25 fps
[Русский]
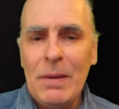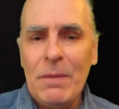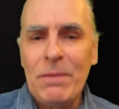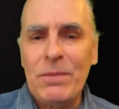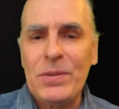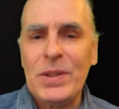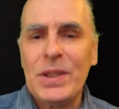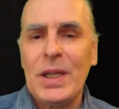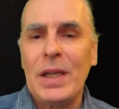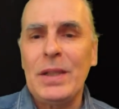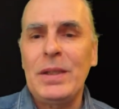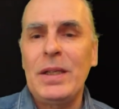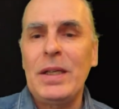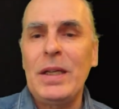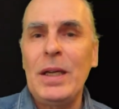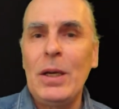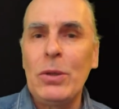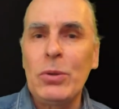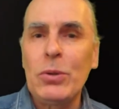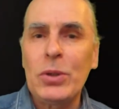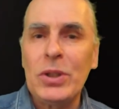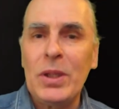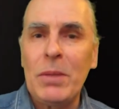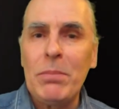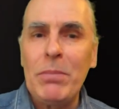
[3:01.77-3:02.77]
в садке
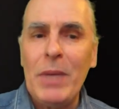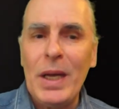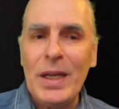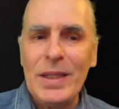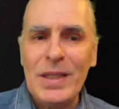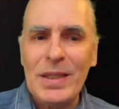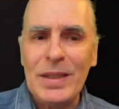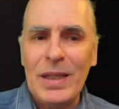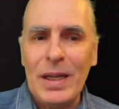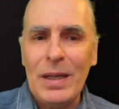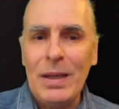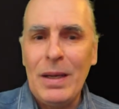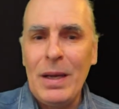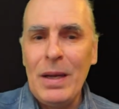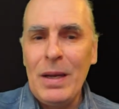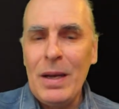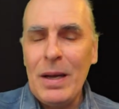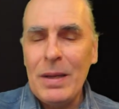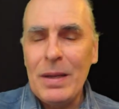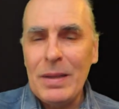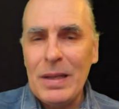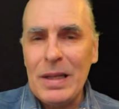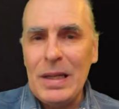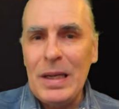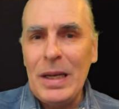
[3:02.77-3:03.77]
уже место
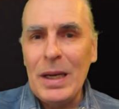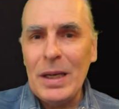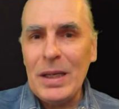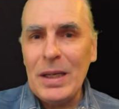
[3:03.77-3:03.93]
для